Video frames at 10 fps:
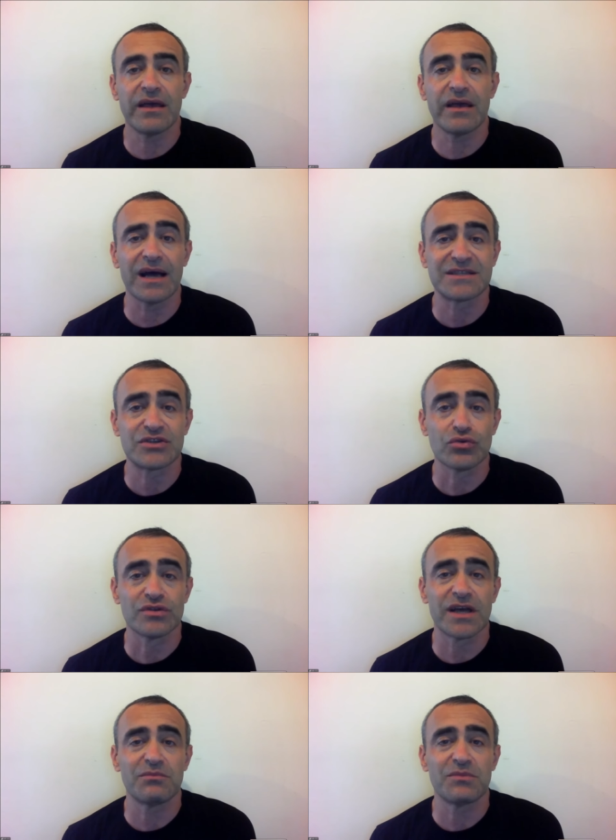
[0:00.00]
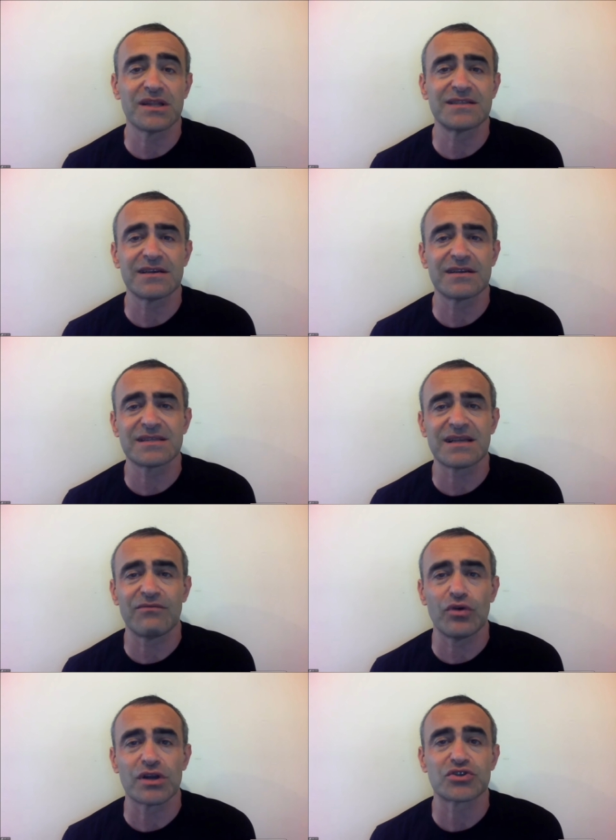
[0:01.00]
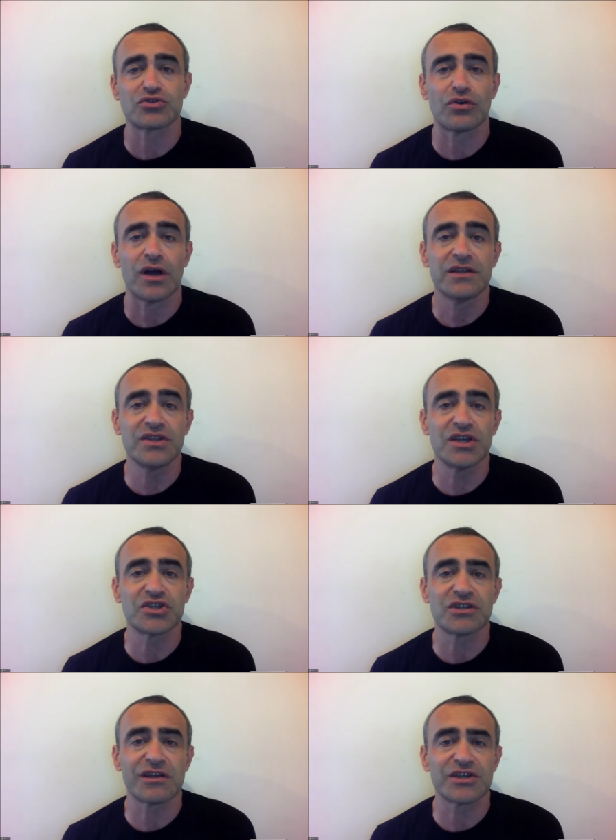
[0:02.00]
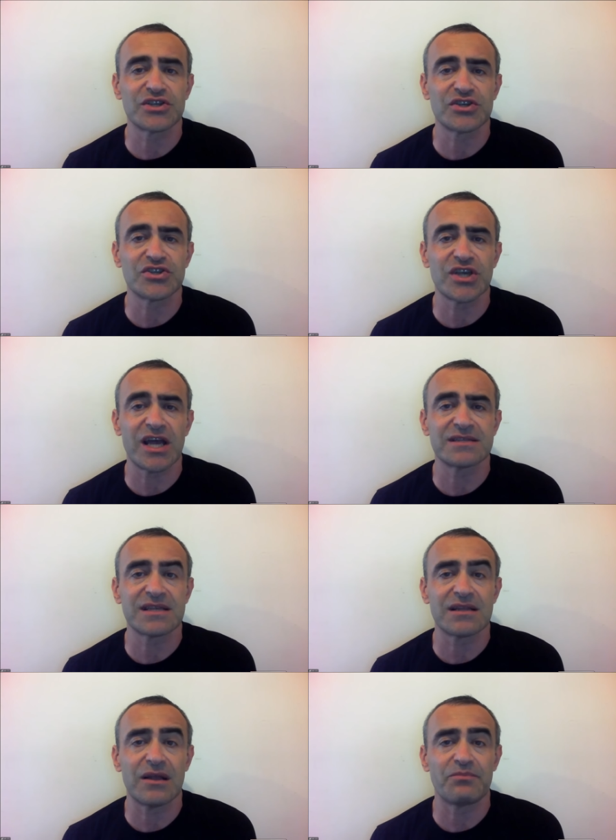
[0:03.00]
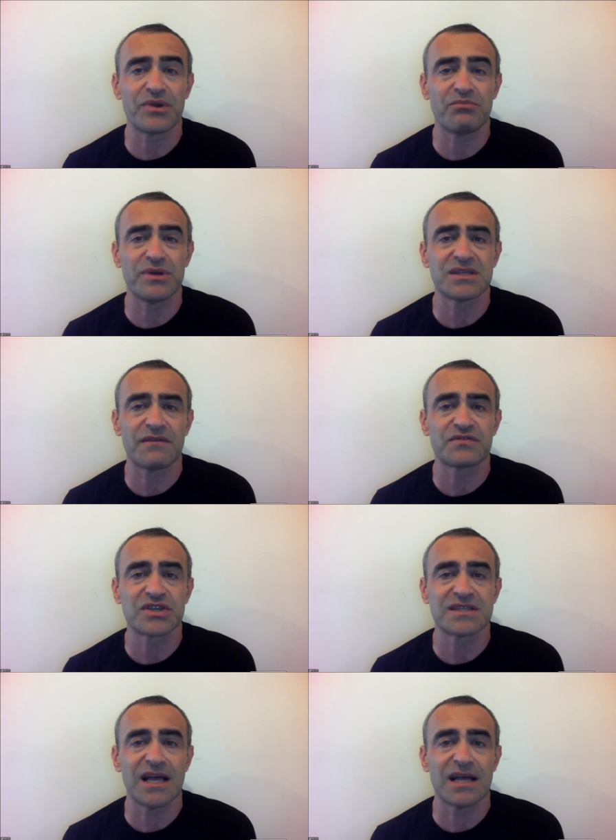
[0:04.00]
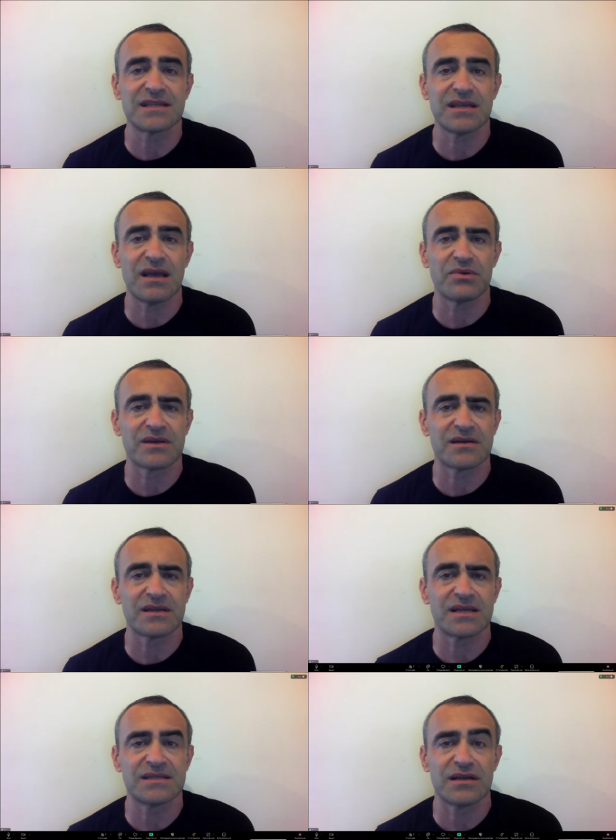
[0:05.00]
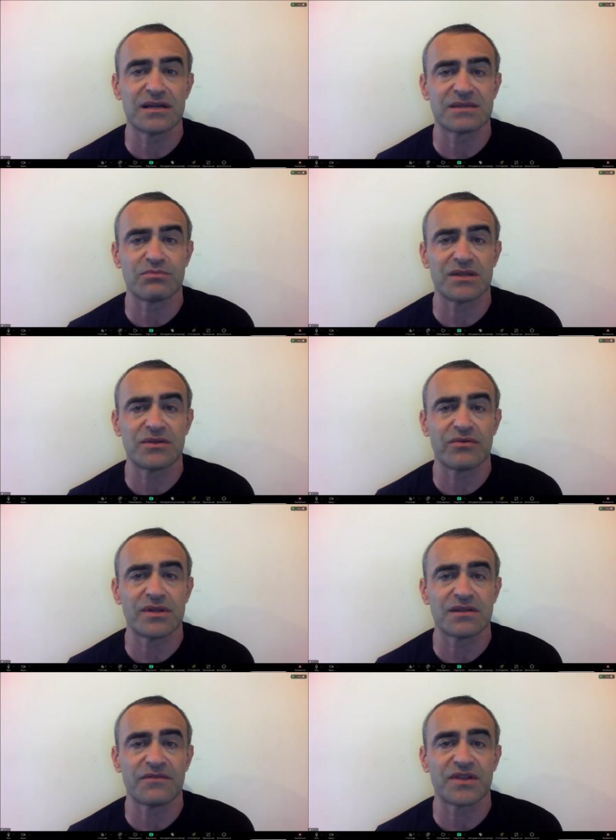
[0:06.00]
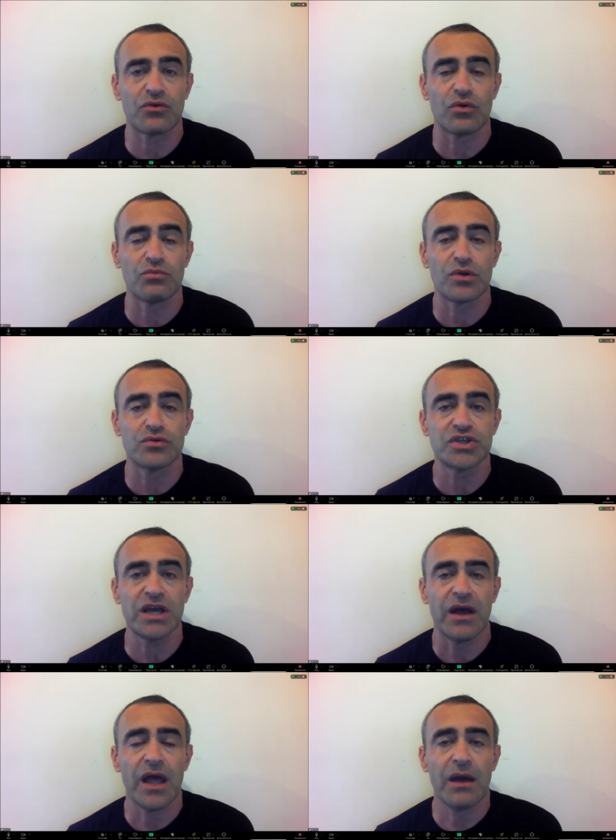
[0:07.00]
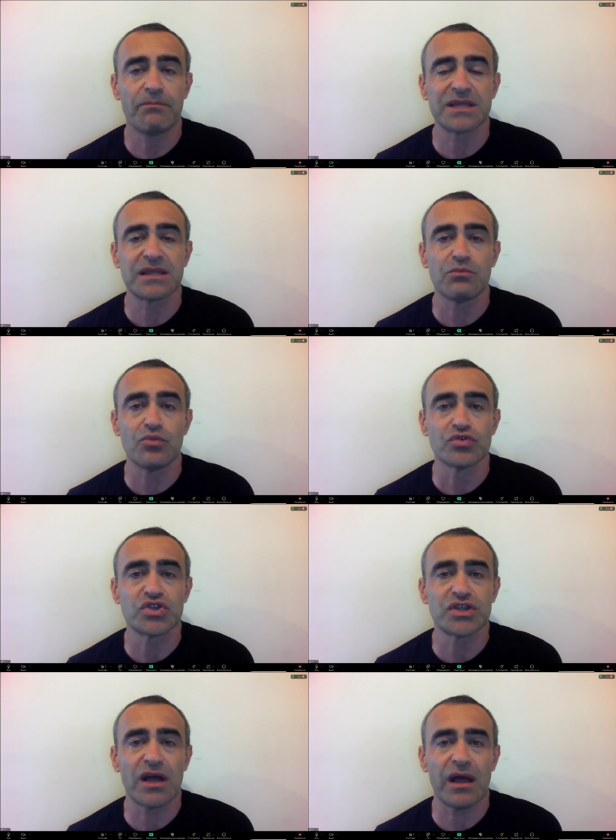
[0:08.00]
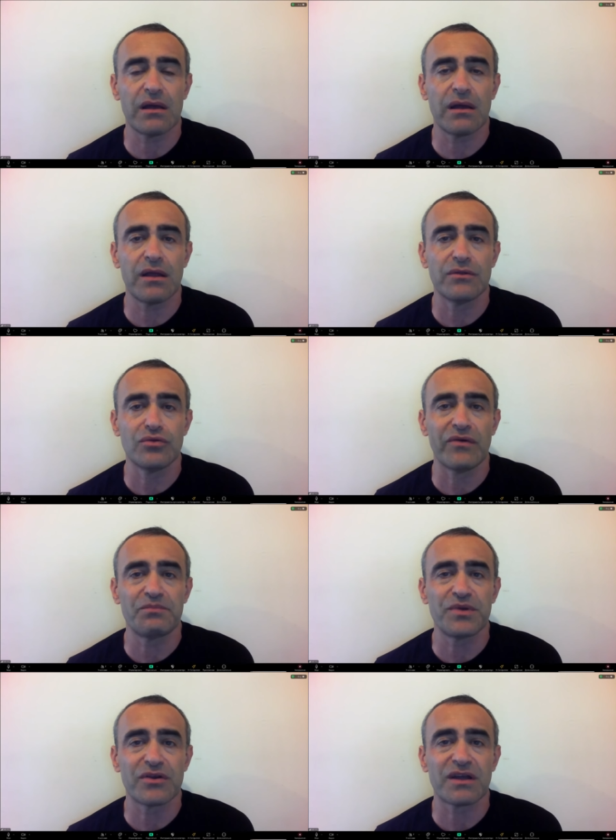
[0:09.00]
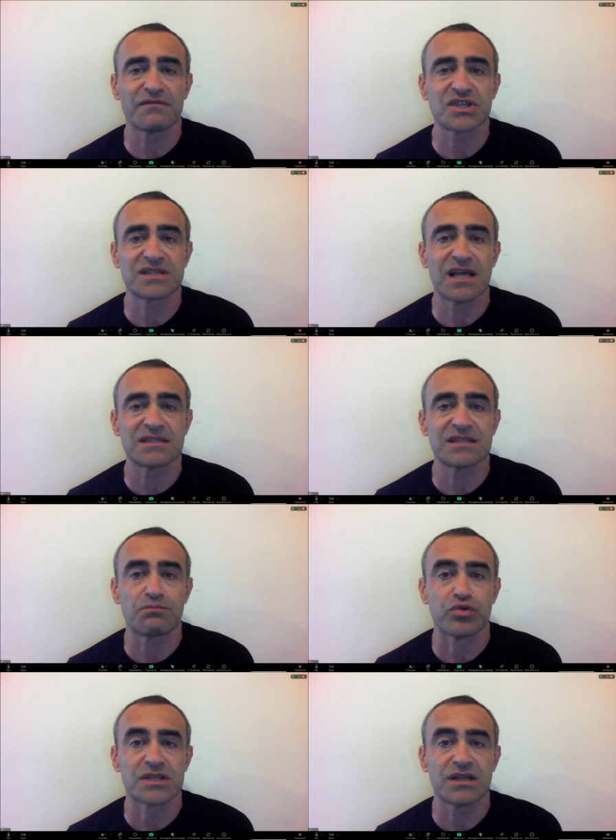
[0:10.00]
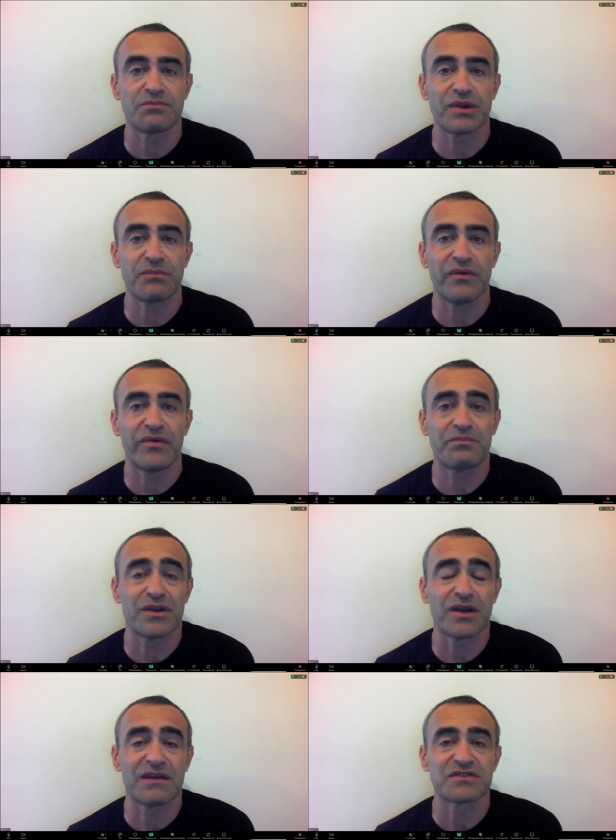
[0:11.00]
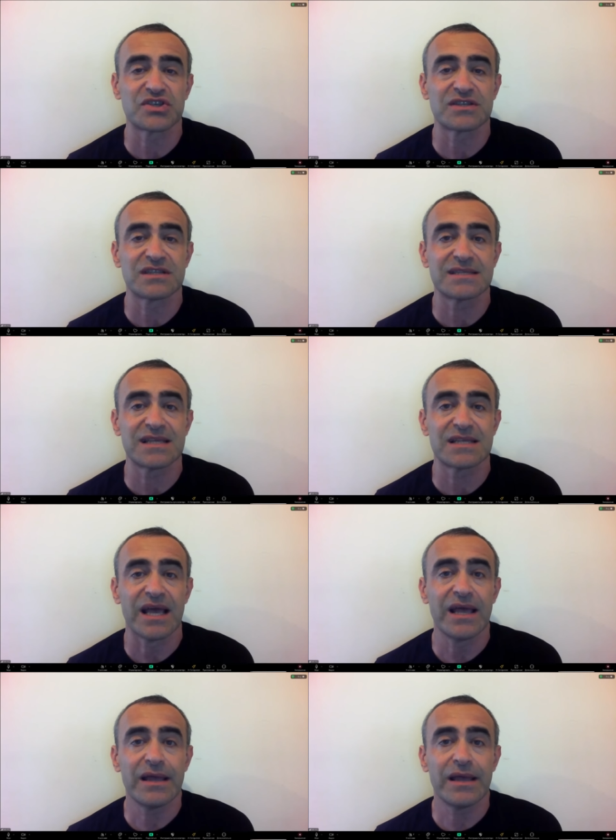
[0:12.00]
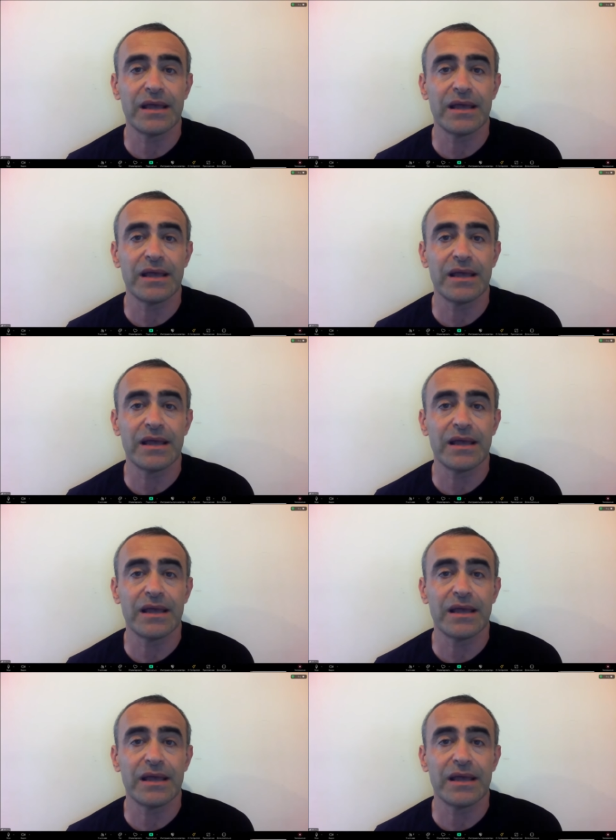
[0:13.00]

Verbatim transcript: Э, отсюда именно те разговоры, что нечто расчищается для прибытия F-16. Я бы как раз не рассматривал это в таком ключе, Потому что, э, ну, во-первых, F-16 после прибытия, во-первых, F-16,